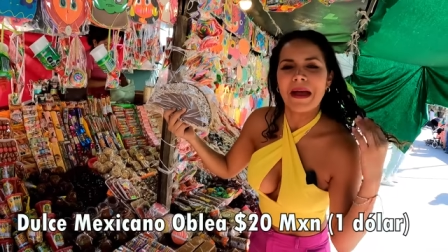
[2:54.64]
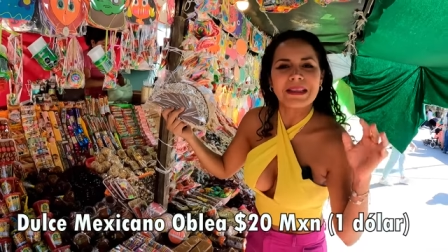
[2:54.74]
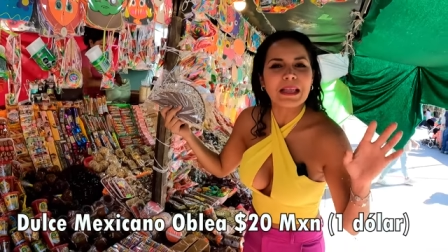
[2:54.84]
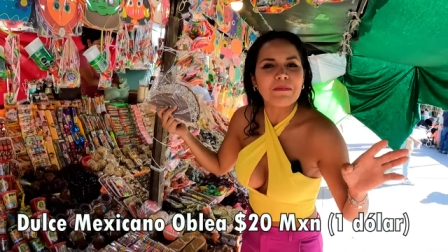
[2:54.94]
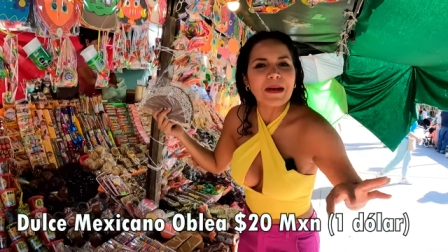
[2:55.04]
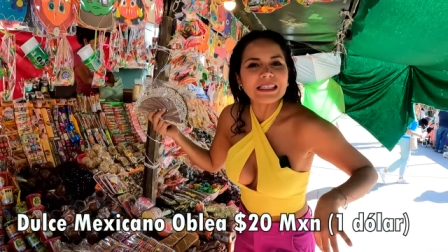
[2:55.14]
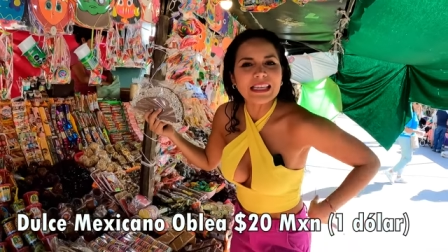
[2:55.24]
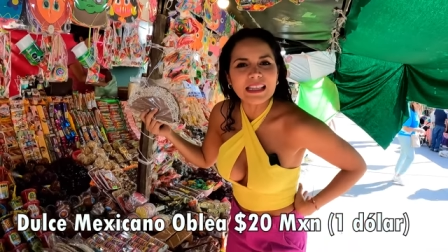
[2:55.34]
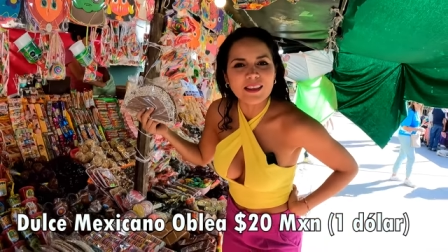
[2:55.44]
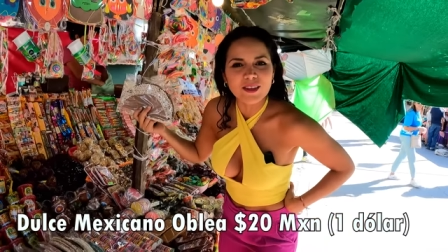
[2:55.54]
20
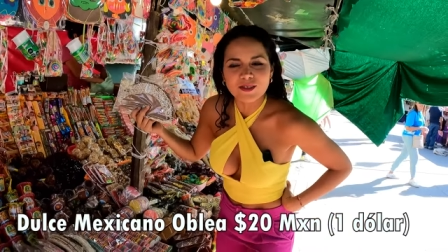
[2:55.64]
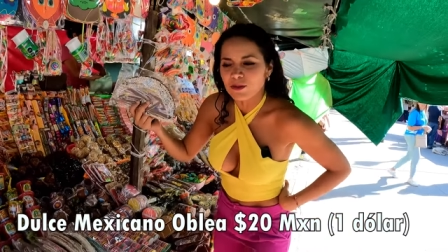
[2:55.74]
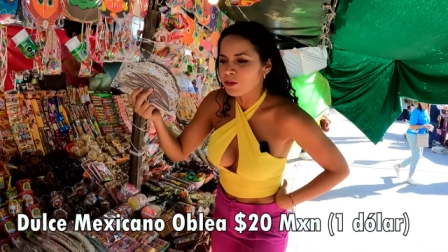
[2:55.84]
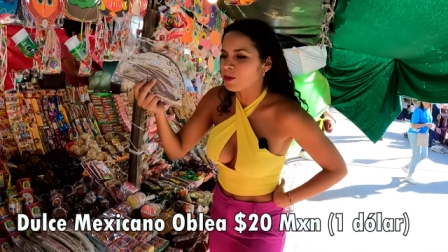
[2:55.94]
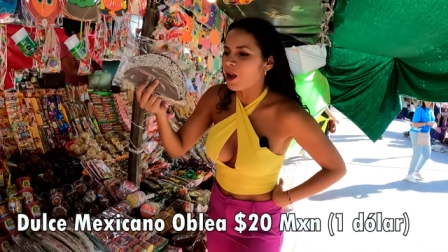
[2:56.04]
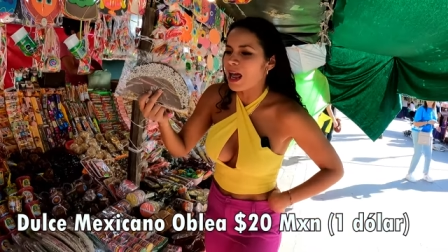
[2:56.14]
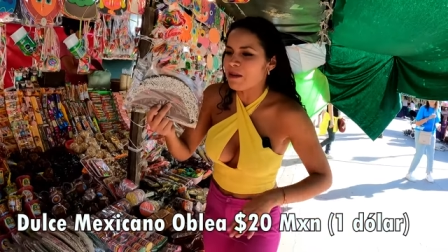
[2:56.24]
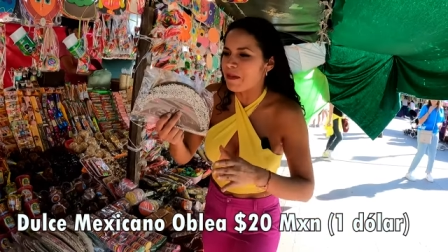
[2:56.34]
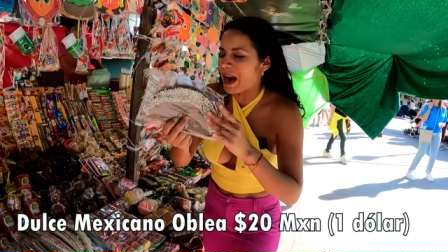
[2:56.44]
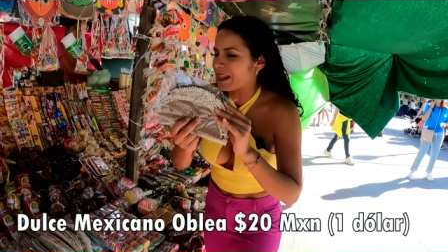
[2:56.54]
pesitos, un
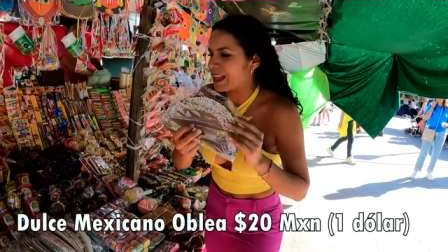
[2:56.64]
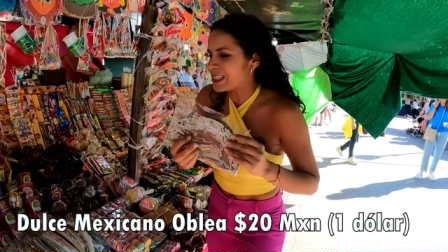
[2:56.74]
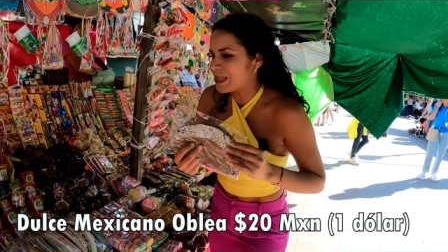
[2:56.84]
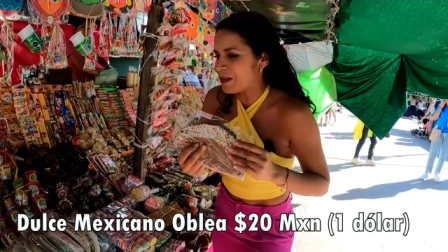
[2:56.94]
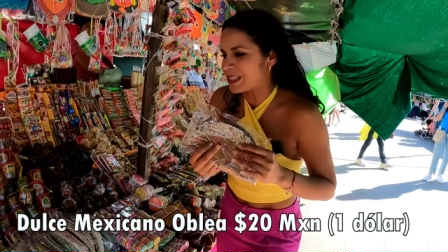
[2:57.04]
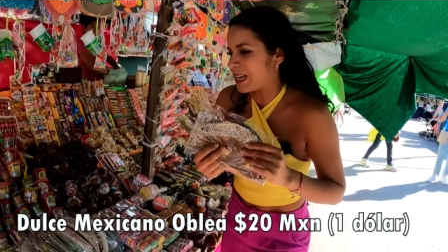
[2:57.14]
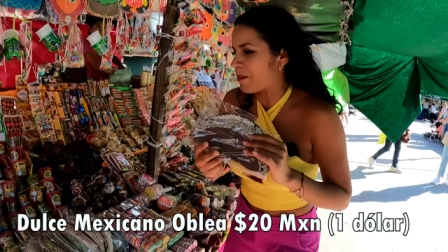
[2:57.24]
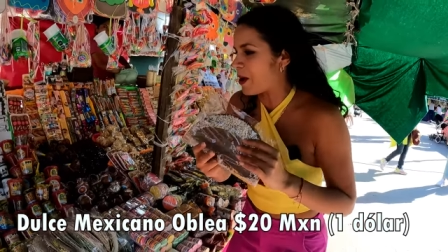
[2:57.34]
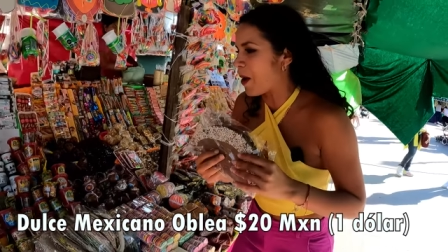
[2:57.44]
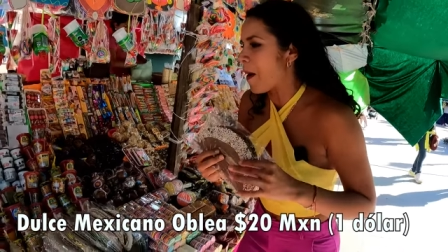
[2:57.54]
dólar baratísimo. Así
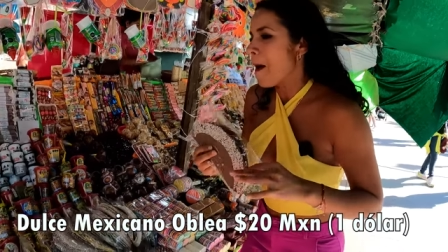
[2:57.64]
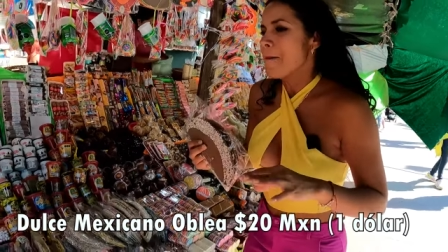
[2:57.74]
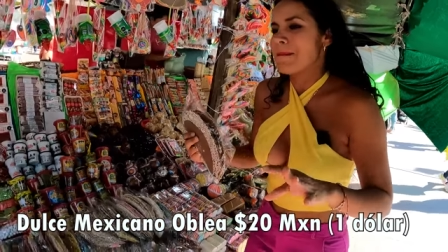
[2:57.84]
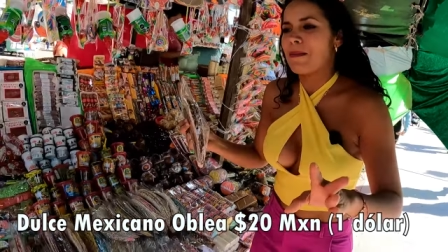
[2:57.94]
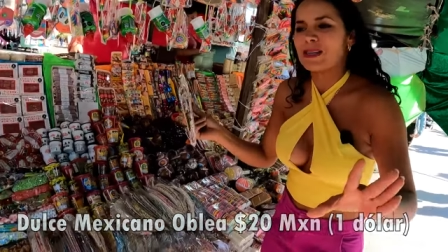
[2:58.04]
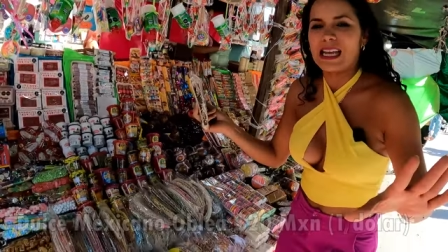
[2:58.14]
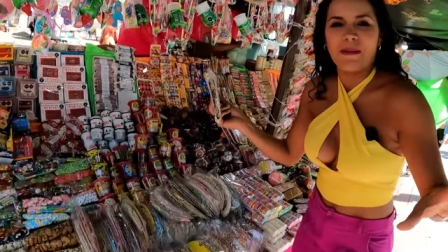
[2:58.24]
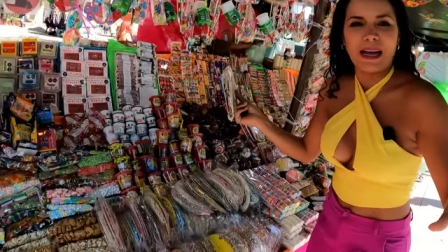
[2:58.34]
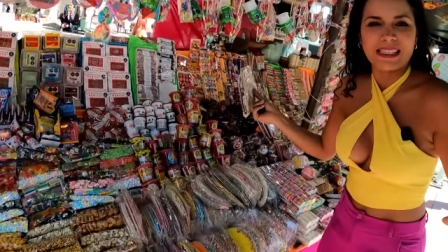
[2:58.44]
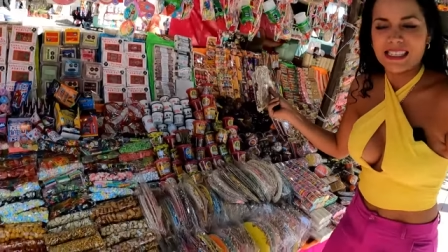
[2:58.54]
que bueno, vamos
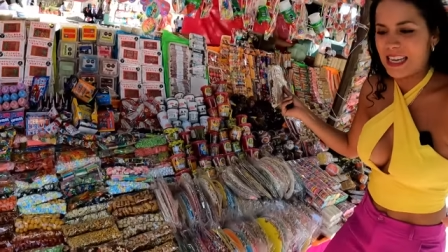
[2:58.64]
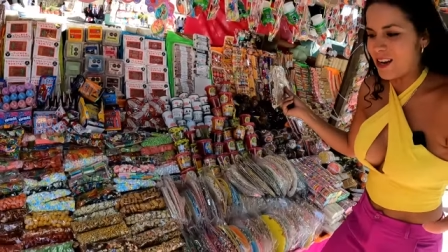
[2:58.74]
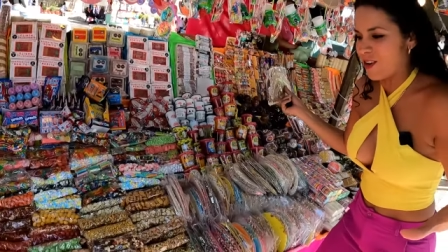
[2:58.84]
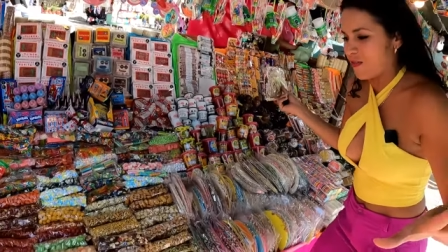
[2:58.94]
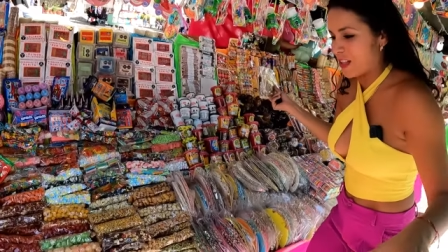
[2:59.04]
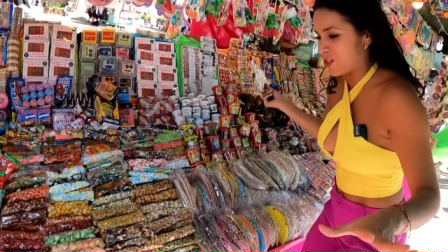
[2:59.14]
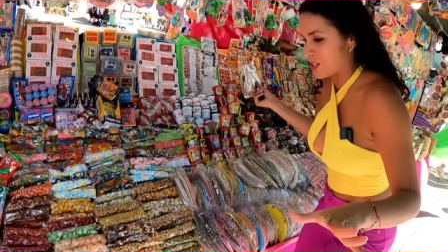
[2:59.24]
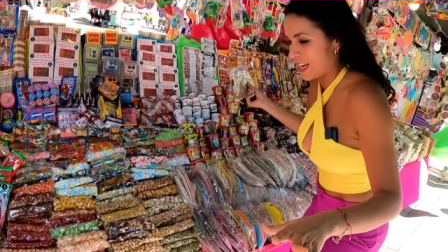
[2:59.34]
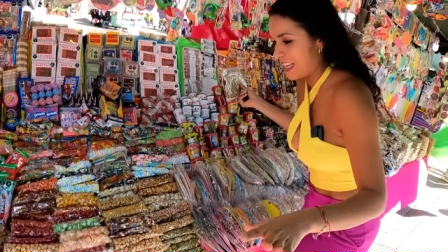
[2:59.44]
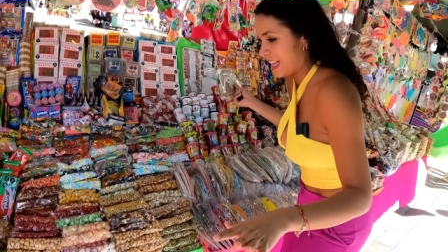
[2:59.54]
a abastecernos de
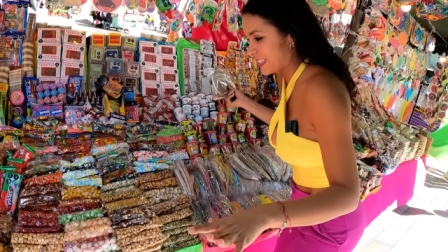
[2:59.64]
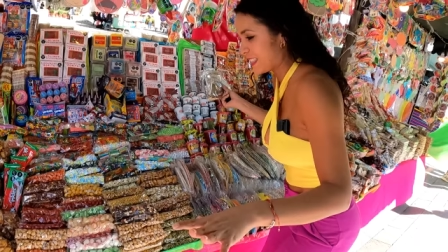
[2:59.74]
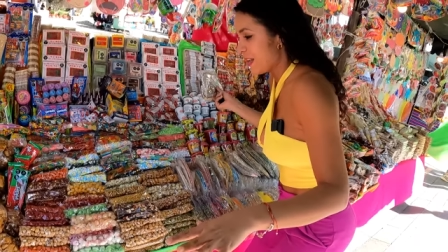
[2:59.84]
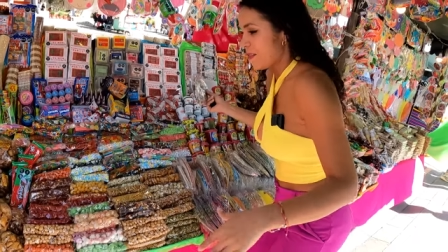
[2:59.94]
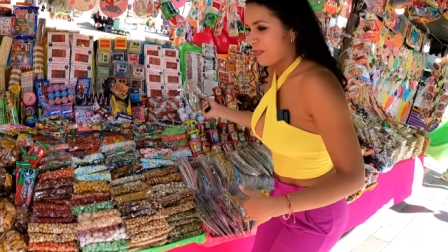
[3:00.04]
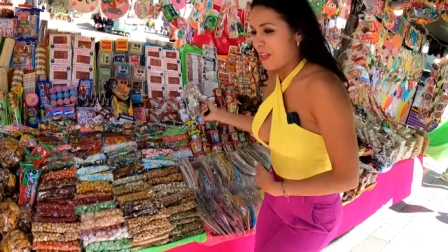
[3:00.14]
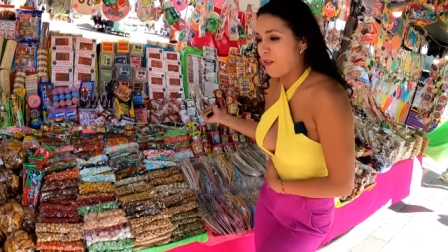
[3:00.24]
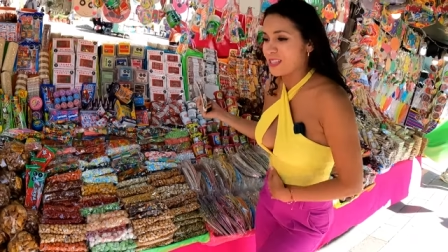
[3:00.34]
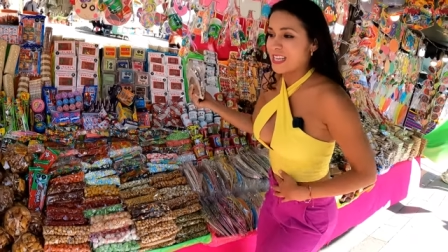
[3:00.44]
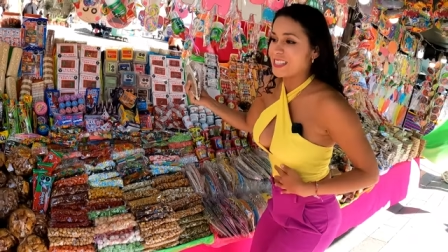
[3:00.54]
chucherías,
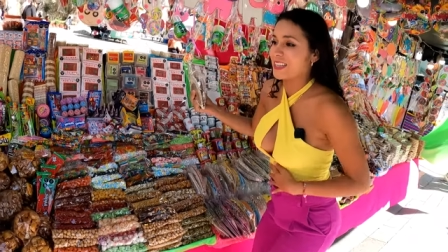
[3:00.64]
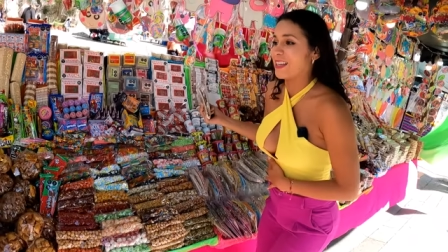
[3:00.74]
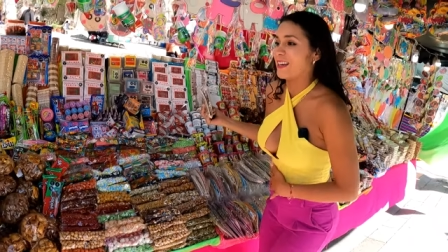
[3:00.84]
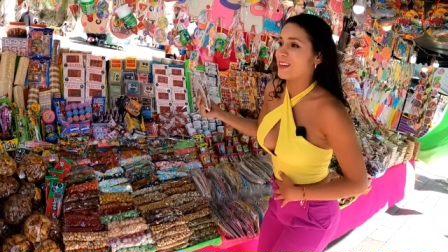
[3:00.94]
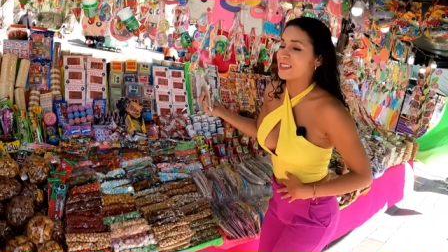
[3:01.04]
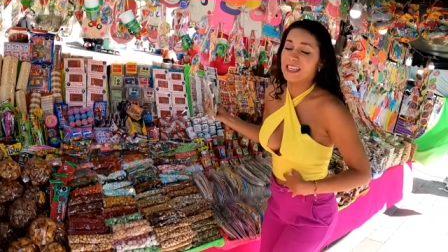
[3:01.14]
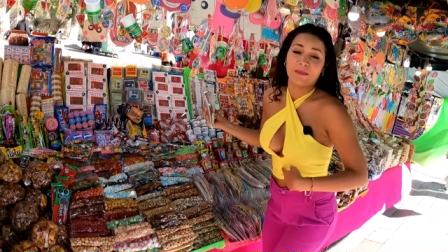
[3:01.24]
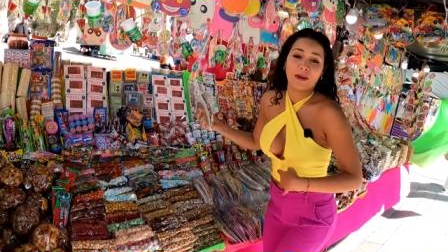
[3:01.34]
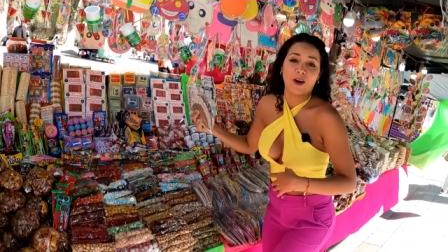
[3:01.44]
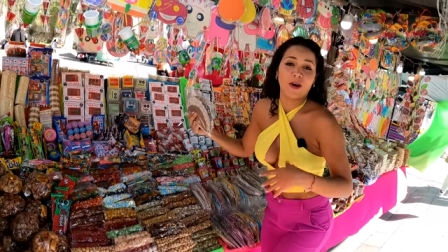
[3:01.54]
de dulcecitos y
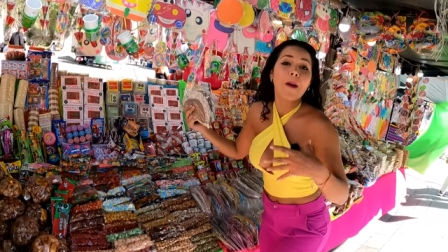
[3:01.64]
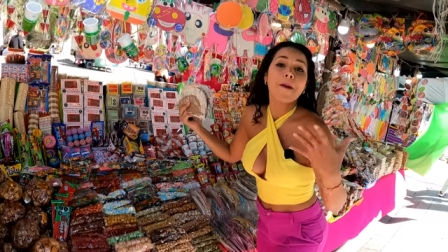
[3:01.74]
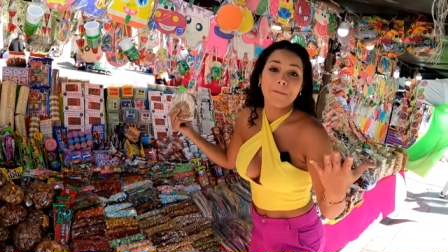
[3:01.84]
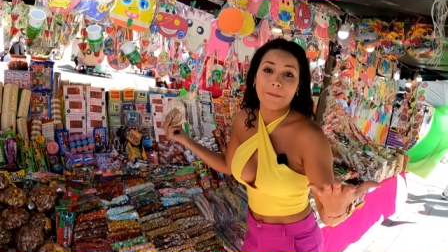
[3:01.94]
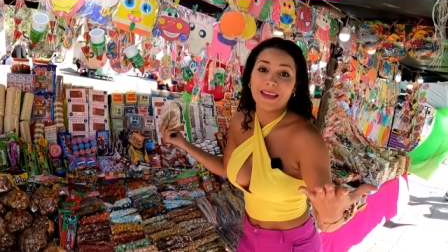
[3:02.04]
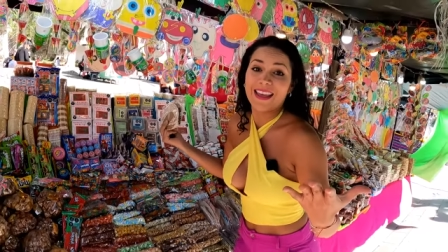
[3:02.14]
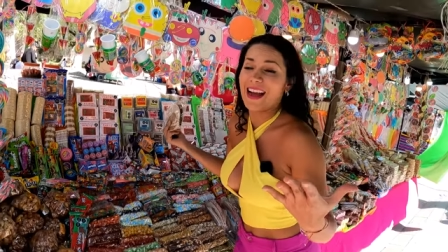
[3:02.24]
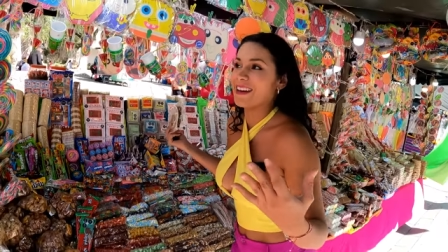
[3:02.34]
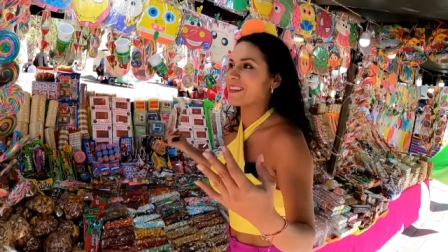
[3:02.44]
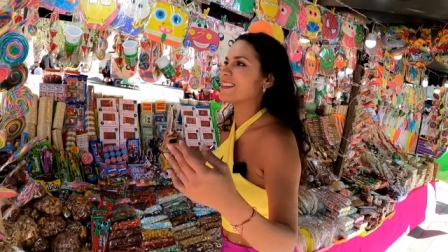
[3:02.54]
qué mejor
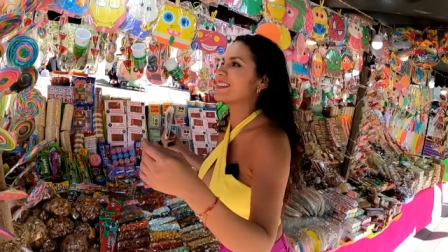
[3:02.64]
mexicanos.